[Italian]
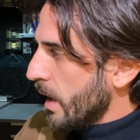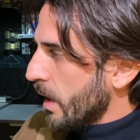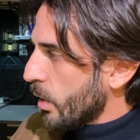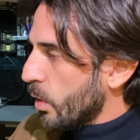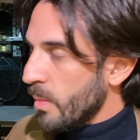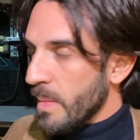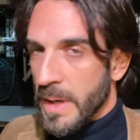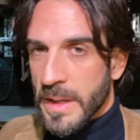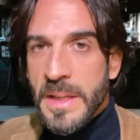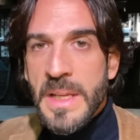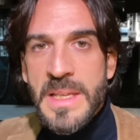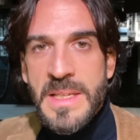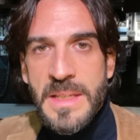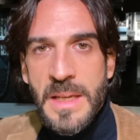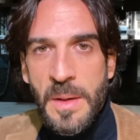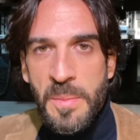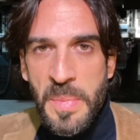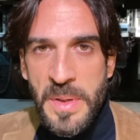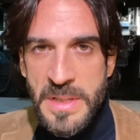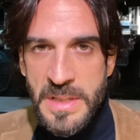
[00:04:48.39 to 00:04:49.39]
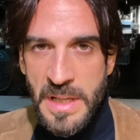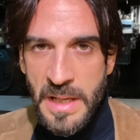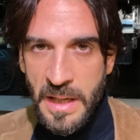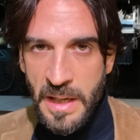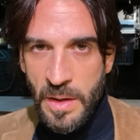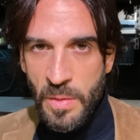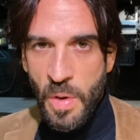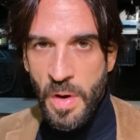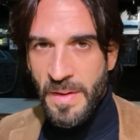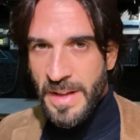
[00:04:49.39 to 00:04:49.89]
come dischi e
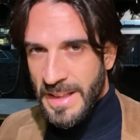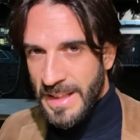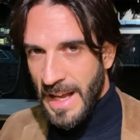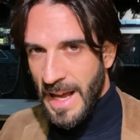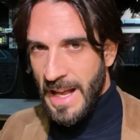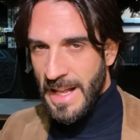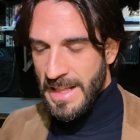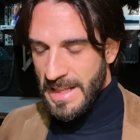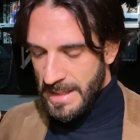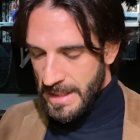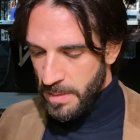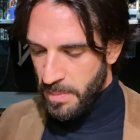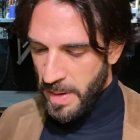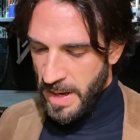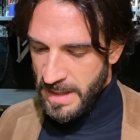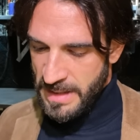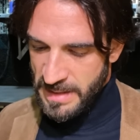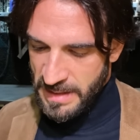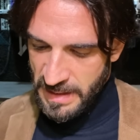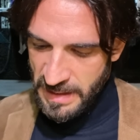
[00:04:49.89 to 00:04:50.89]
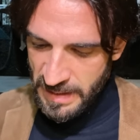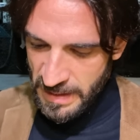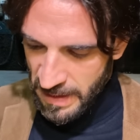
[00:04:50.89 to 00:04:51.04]
pasticche nuove, tanti pezzi